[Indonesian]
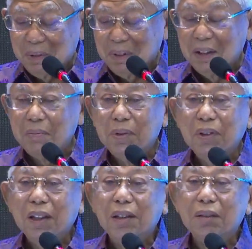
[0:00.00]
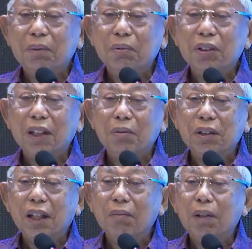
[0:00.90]
Bukan bukan pengusaha
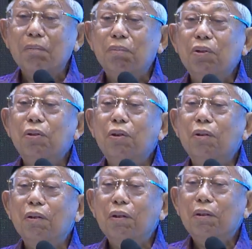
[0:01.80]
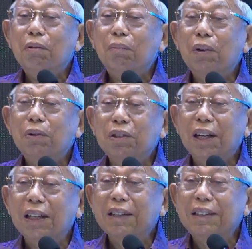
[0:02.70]
besar membunuh
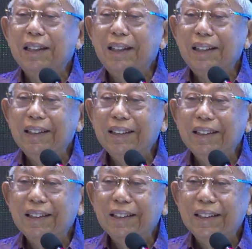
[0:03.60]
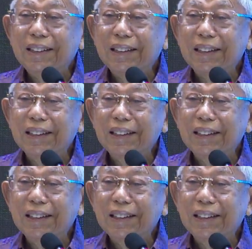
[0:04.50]
pengusaha kecil. Ya.